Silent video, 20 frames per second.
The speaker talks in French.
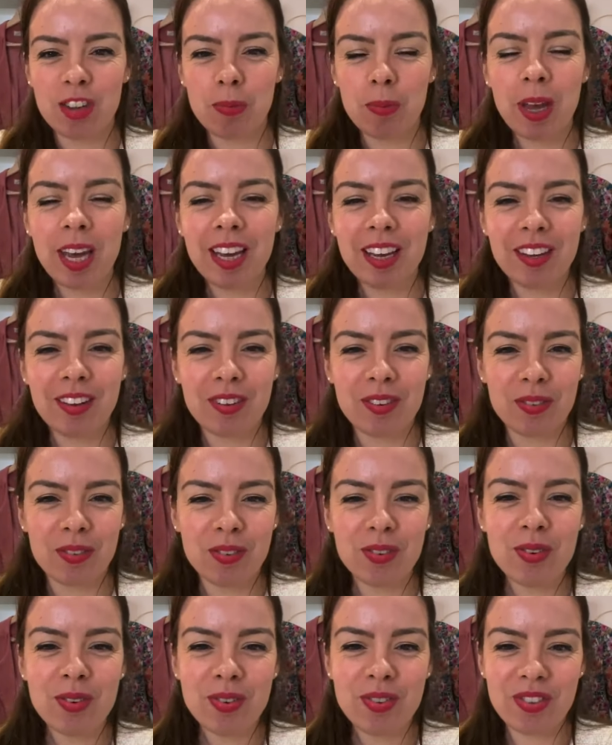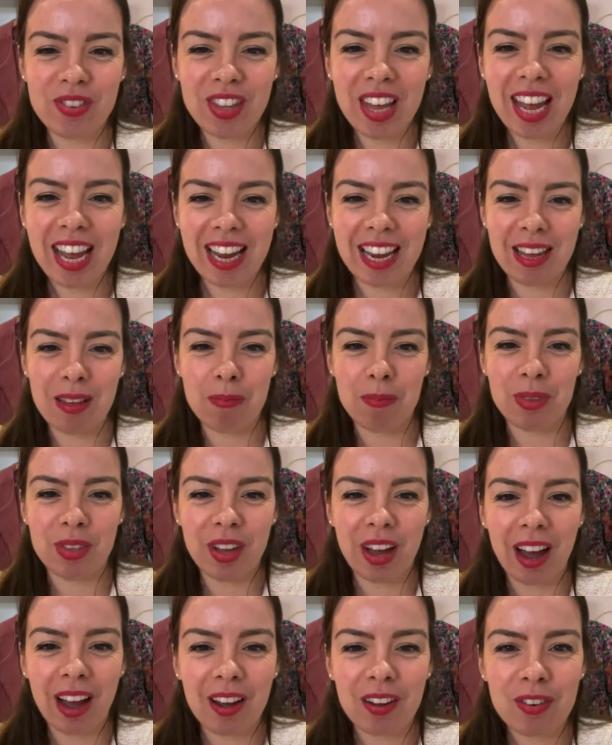J'espère que vous allez
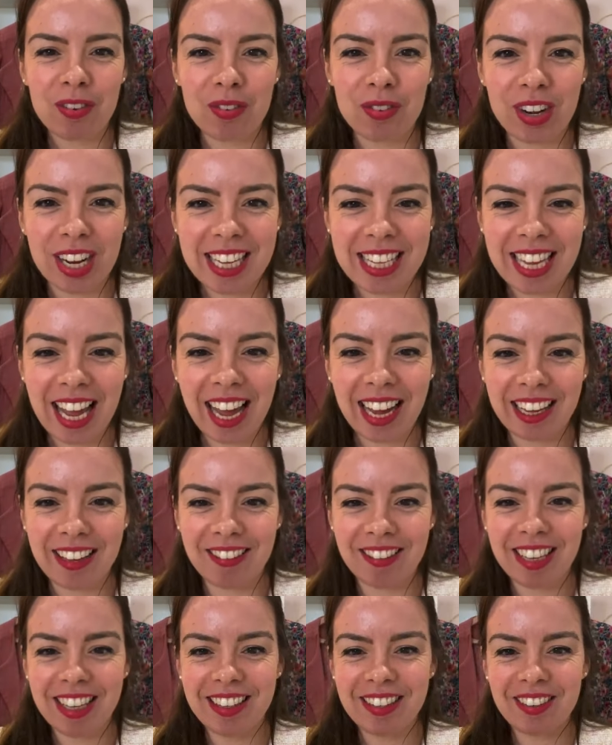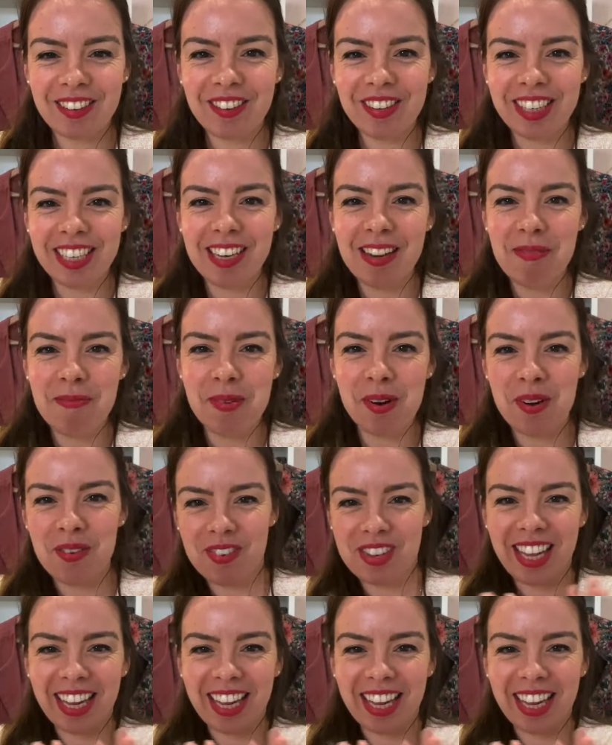bien. Je vous laisse arriver tranquillement.